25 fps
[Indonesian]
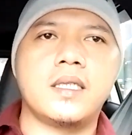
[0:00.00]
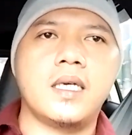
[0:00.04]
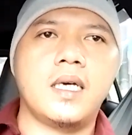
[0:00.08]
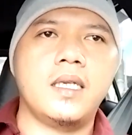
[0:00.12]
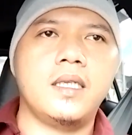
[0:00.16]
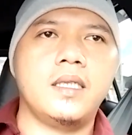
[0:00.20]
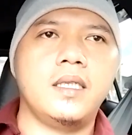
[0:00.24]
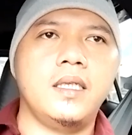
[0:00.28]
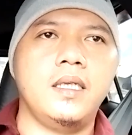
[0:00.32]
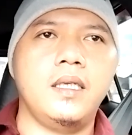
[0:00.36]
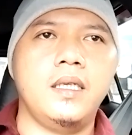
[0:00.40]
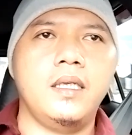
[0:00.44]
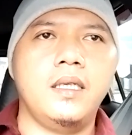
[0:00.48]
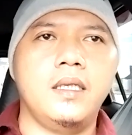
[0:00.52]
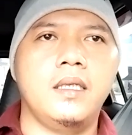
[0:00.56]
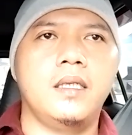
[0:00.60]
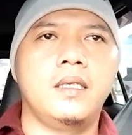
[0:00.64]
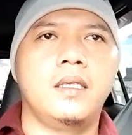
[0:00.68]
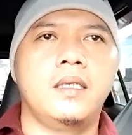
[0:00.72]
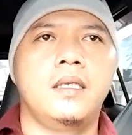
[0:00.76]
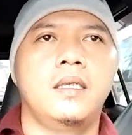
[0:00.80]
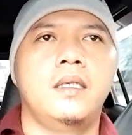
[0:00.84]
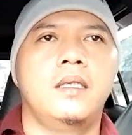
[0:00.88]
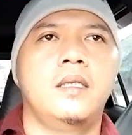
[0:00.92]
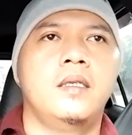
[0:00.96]
di
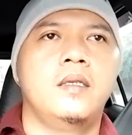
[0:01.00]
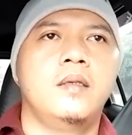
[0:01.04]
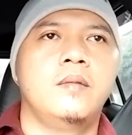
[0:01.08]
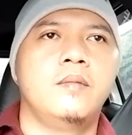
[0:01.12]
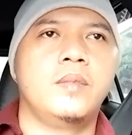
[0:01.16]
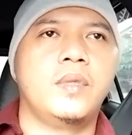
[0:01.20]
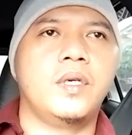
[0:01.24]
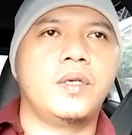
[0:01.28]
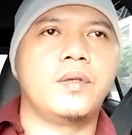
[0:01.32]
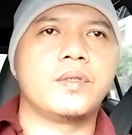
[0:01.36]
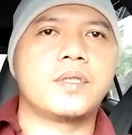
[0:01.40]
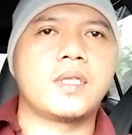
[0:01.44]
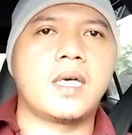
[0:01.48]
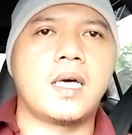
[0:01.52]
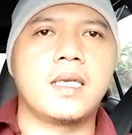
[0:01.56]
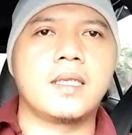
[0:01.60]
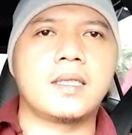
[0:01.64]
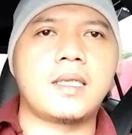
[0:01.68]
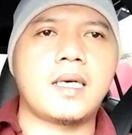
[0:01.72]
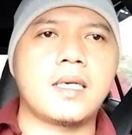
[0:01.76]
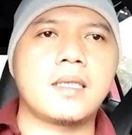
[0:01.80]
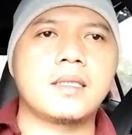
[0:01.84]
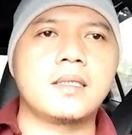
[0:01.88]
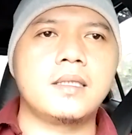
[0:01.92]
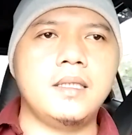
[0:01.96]
perusahaan
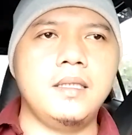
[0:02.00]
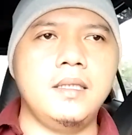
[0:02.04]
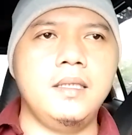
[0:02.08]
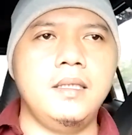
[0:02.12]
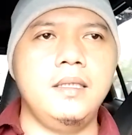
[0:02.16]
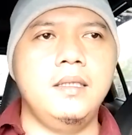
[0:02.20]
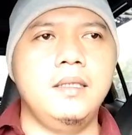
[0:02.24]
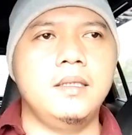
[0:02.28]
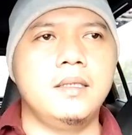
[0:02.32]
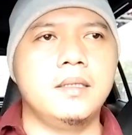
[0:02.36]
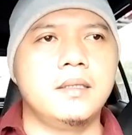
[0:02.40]
taksi